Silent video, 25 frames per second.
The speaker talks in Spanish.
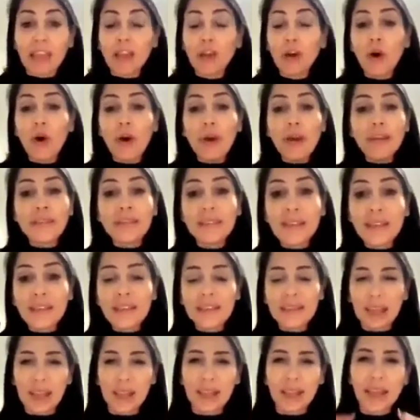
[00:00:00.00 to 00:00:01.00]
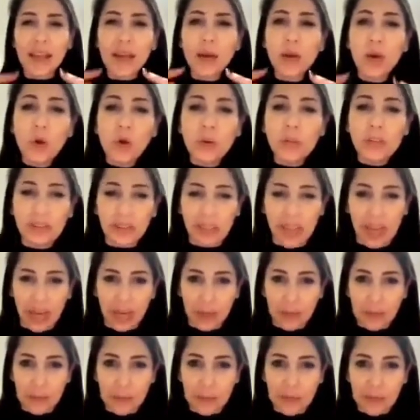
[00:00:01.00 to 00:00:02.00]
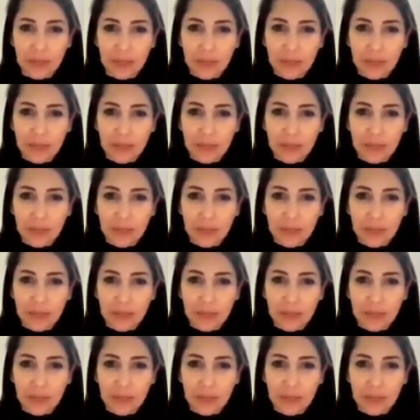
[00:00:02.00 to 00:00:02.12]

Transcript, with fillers: Que no exista denuncia,